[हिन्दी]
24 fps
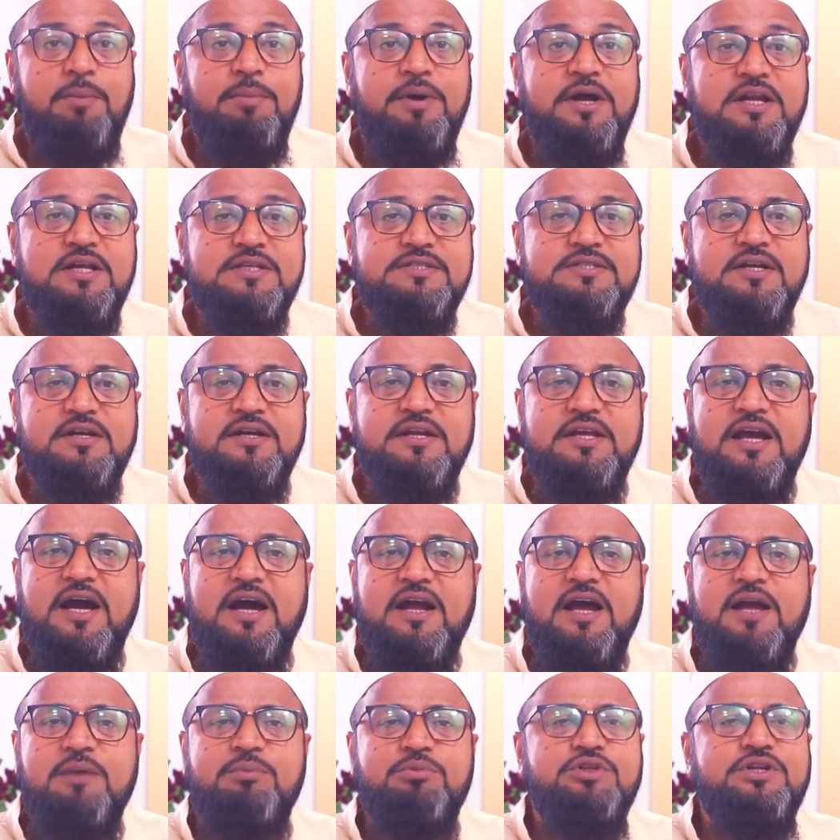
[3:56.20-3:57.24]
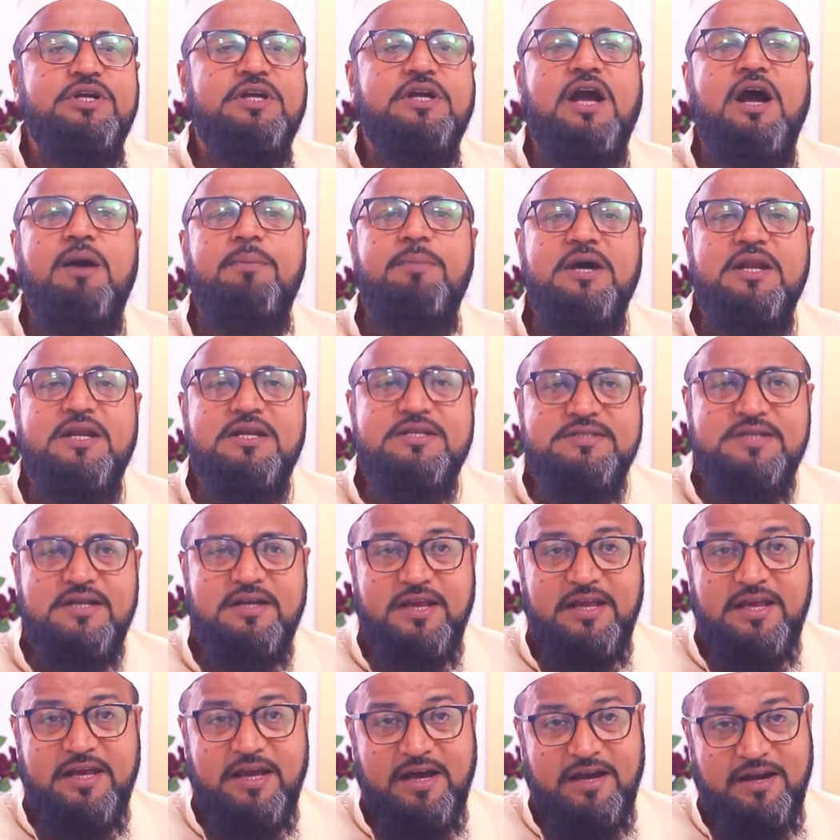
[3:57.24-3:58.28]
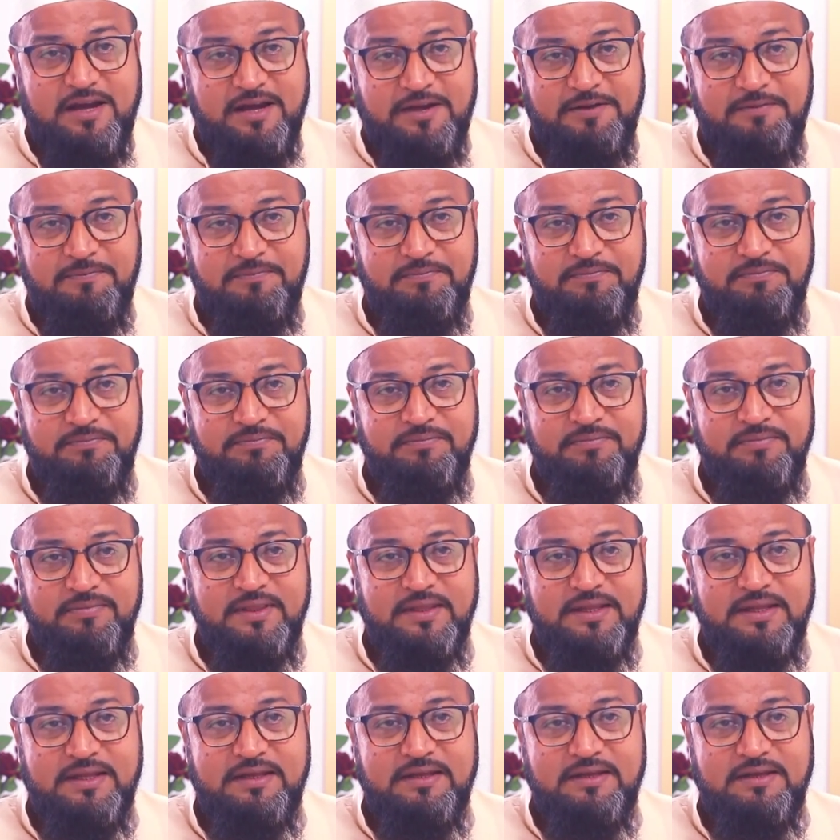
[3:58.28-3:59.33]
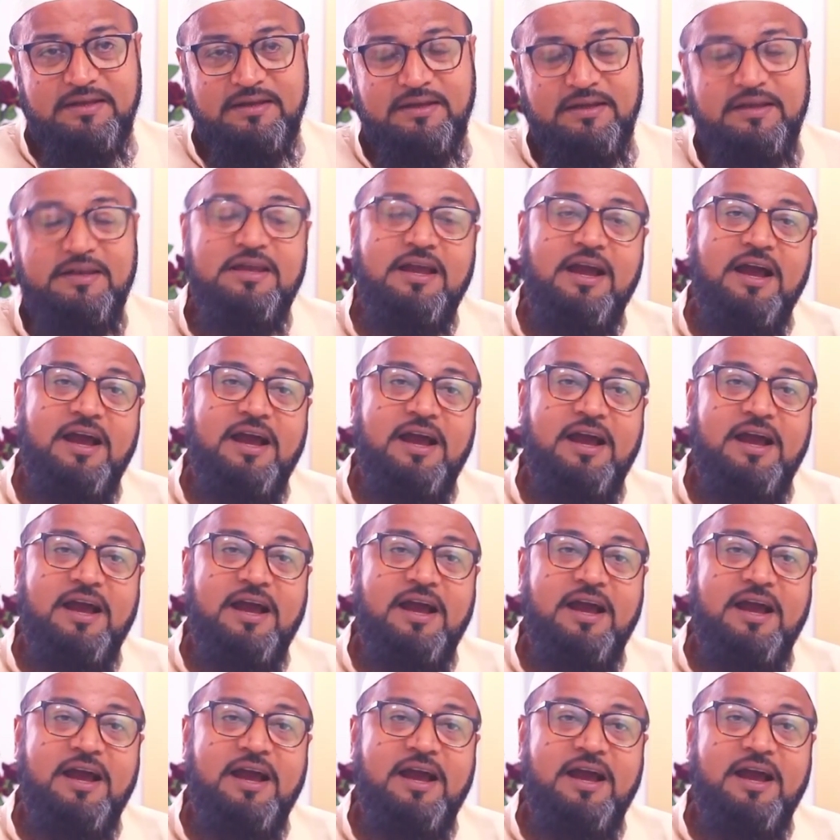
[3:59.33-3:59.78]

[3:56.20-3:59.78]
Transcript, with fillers: काबा नजर नहीं आ रहा है मुझे काबा नजर नहीं आ रहा है यानी